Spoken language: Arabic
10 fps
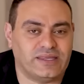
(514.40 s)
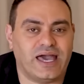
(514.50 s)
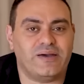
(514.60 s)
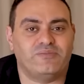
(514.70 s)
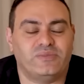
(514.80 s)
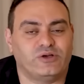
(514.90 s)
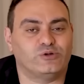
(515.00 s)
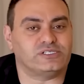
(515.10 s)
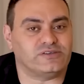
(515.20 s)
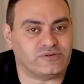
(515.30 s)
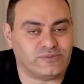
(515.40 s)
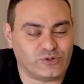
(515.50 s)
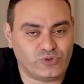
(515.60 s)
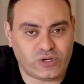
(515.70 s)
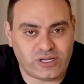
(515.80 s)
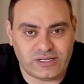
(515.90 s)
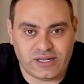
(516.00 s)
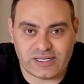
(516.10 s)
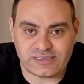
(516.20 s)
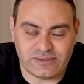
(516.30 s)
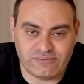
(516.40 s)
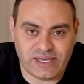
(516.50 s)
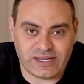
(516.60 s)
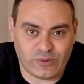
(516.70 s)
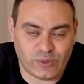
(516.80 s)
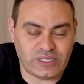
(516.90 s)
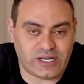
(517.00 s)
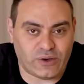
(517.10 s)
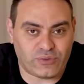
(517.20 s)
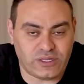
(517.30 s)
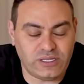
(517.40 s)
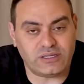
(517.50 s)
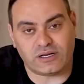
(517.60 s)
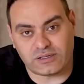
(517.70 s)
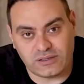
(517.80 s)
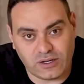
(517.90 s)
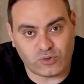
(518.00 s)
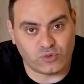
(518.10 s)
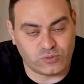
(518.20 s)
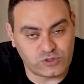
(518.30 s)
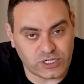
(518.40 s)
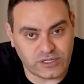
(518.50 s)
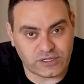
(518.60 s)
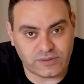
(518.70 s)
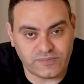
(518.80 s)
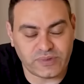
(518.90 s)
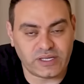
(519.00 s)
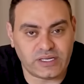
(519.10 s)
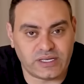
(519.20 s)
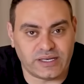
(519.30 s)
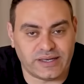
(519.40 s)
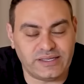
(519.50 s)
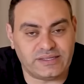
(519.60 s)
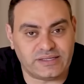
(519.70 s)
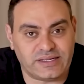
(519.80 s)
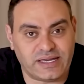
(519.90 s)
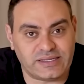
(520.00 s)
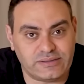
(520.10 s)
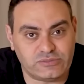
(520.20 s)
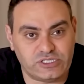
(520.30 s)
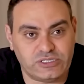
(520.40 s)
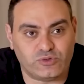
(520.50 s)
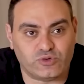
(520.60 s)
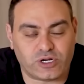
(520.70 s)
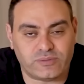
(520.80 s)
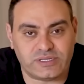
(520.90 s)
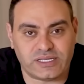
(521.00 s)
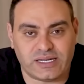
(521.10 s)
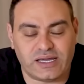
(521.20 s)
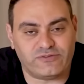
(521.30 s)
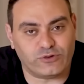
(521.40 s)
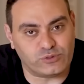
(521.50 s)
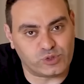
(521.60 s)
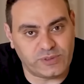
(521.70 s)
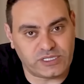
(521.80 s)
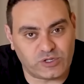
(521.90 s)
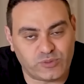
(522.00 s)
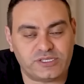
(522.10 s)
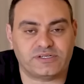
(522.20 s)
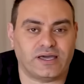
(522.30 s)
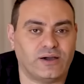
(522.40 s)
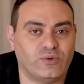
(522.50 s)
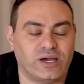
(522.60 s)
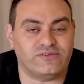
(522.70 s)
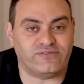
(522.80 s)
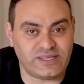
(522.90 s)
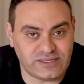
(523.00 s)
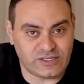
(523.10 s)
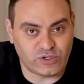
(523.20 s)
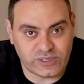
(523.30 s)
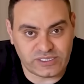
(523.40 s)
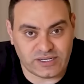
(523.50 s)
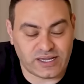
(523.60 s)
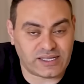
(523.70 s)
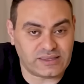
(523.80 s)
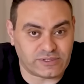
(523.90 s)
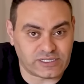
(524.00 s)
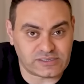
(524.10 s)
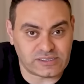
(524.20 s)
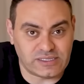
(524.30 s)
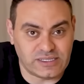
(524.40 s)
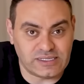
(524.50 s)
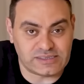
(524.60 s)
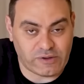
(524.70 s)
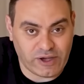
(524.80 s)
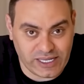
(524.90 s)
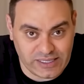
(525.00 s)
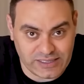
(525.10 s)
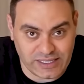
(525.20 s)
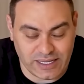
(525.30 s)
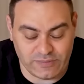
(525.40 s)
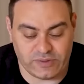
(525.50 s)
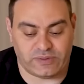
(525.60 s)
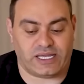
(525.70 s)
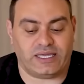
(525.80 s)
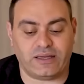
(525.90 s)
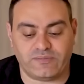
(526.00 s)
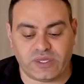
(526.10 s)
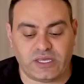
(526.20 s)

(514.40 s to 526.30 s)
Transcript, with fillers: أهم جزء في الموضوع اللي حصل امبارح وإن الحوثيين أطلقوا مسيرة قدرت انها تمشي قرابه ال 1500 كيلومتر او 2000 كيلومتر لحد ما تصل لسواحل تل ابيب. الحقيقه